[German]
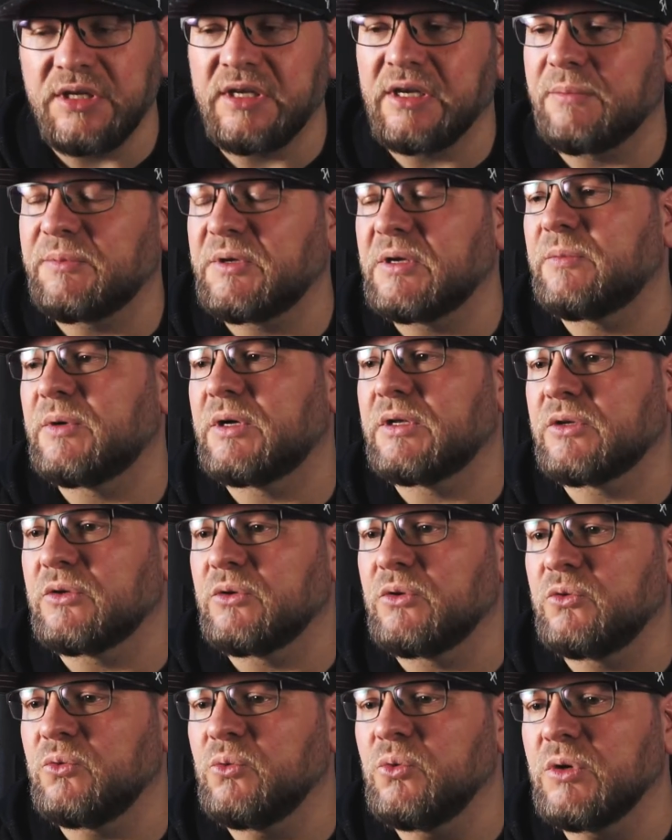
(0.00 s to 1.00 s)
Ich habe
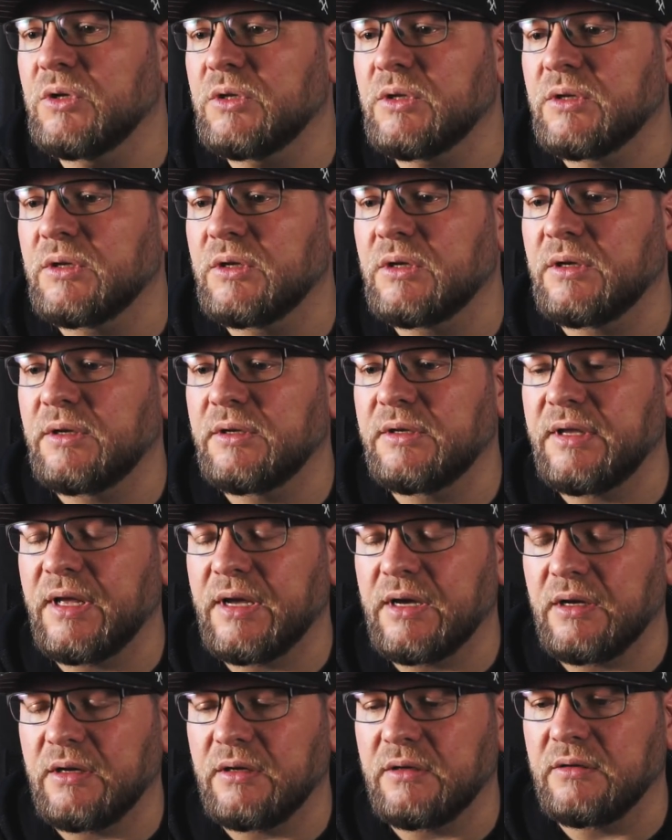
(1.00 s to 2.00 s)
jemanden gesucht, äh,
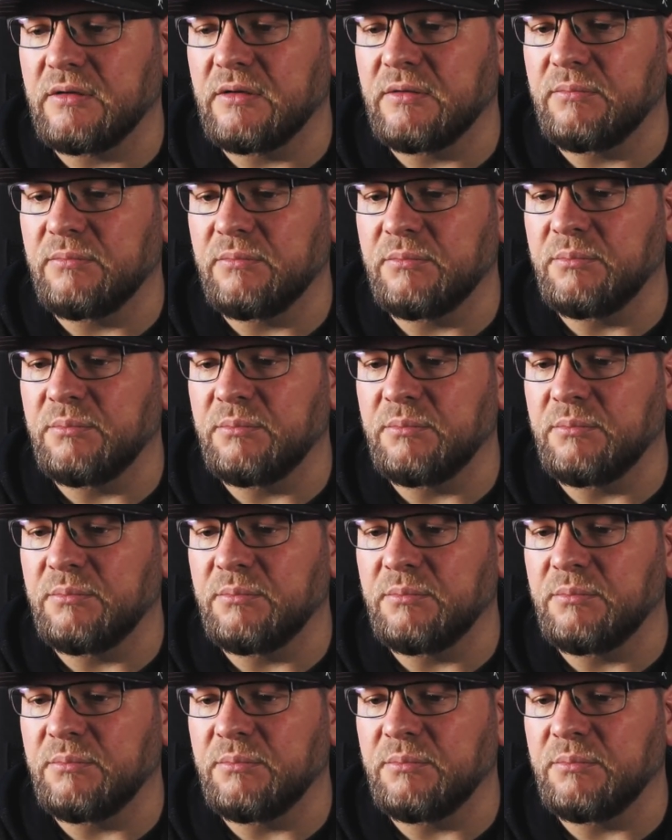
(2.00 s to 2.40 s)
der äh,